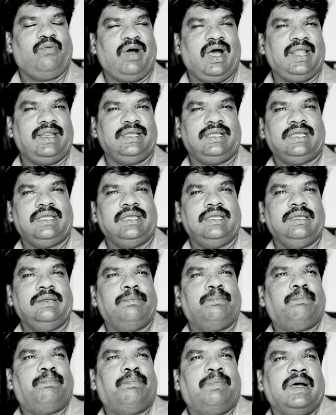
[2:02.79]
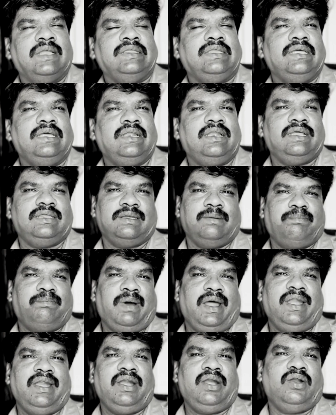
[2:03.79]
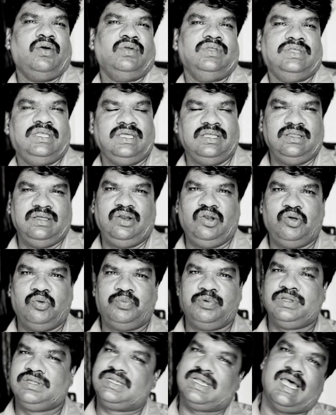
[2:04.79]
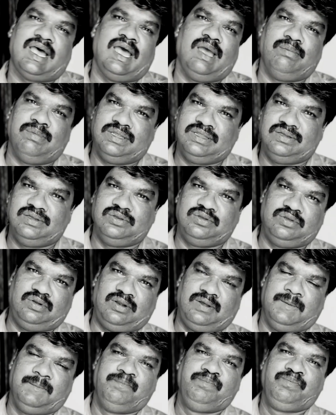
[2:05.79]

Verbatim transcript: వారికి పది లేదా పన్నెండవ తేదీలోపు సహాయం అందిస్తున్నాం